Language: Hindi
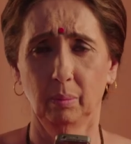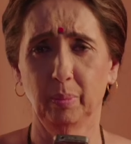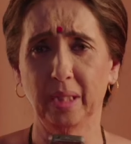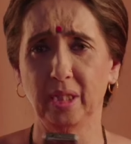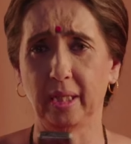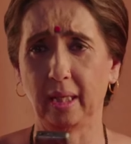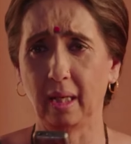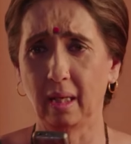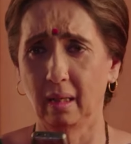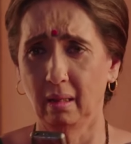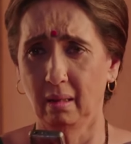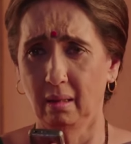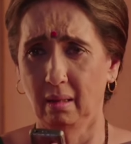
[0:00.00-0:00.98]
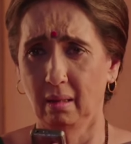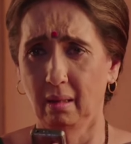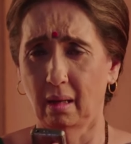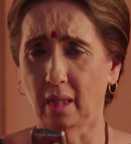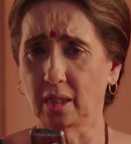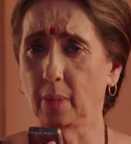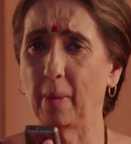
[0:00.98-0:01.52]
मंजिरी
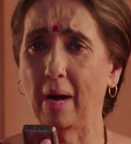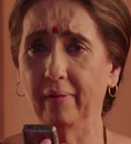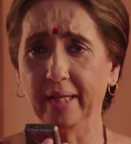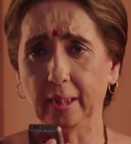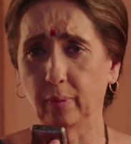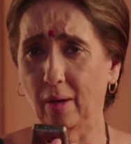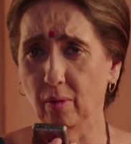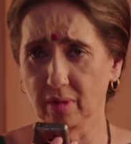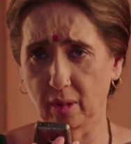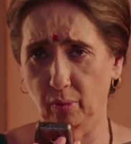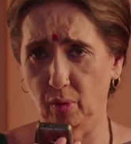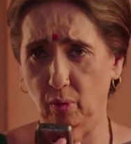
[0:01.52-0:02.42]
अशी भावनेत वाहून जाऊ